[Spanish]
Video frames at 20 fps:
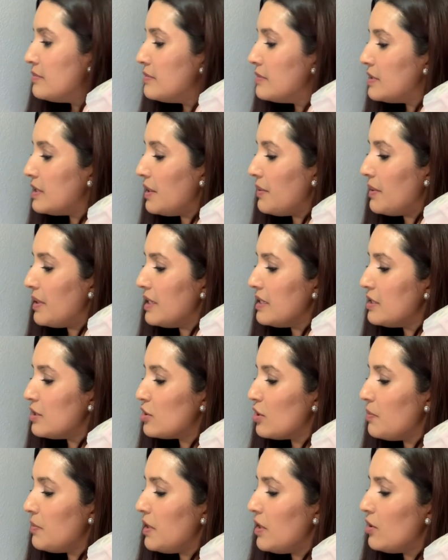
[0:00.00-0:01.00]
Sí, ¿verdad? Si
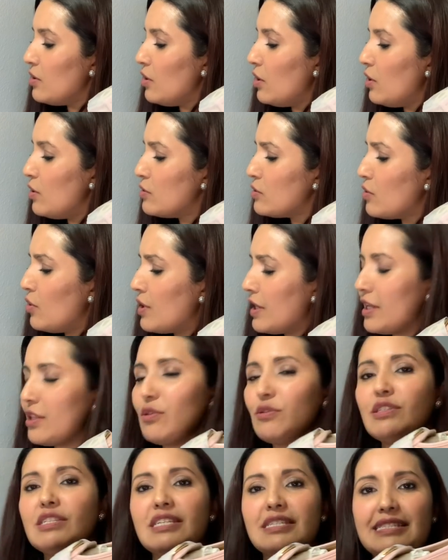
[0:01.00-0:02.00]
estoy mirando los
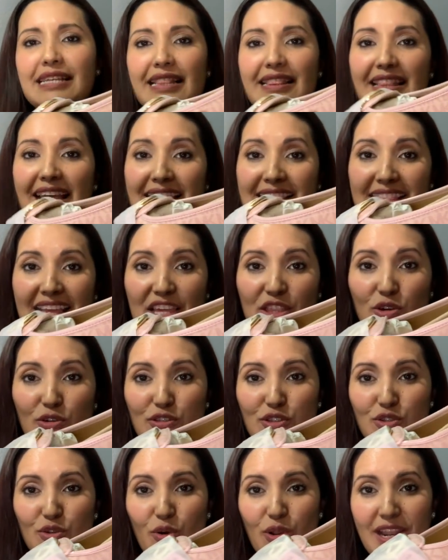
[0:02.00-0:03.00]
correctos. Sí,
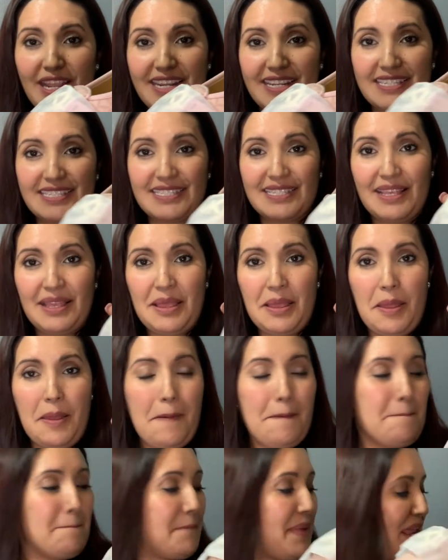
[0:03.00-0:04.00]
72 dólares.
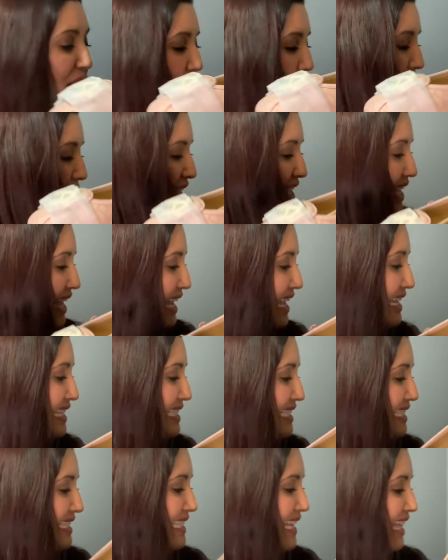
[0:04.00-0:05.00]
Pero
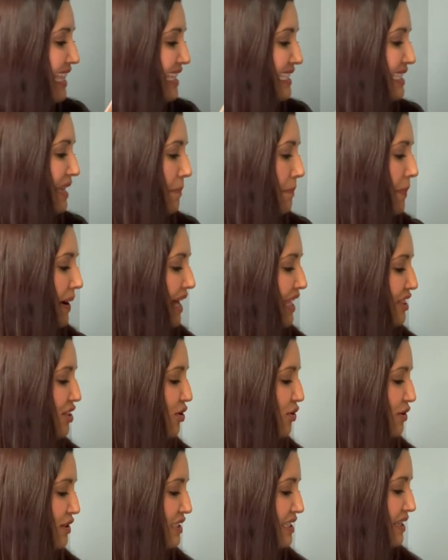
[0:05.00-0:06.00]
belleza de
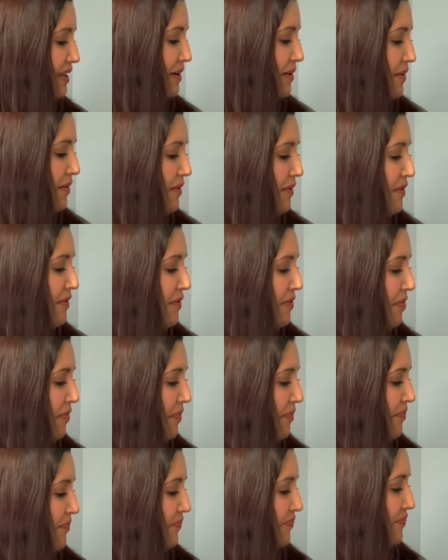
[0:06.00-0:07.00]
zapatos.
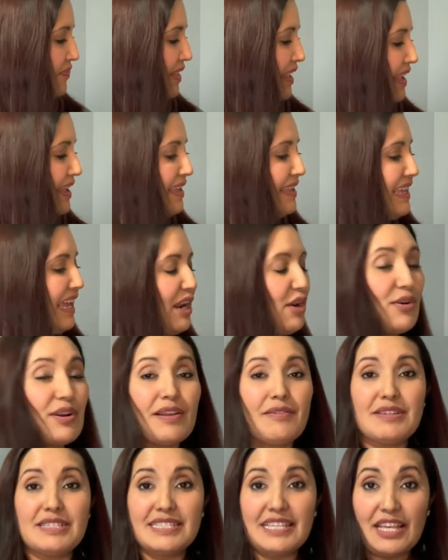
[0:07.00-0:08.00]
Ya lo
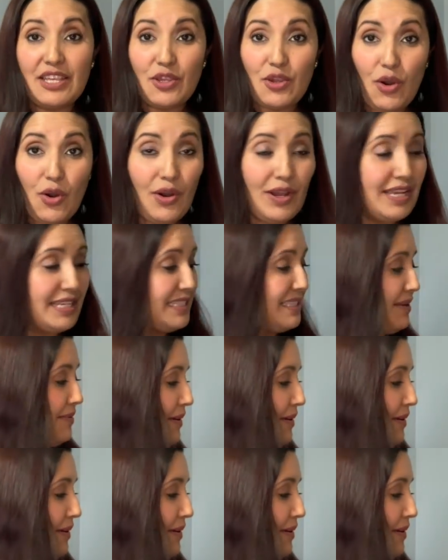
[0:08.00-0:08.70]
revisé yo, que si